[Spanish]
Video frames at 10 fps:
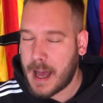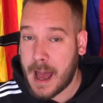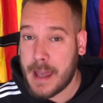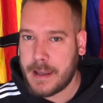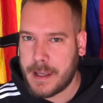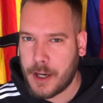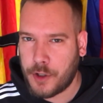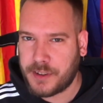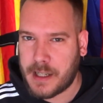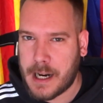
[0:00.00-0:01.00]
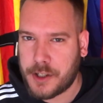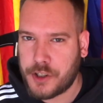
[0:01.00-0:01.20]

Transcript: Ahí quiero entrar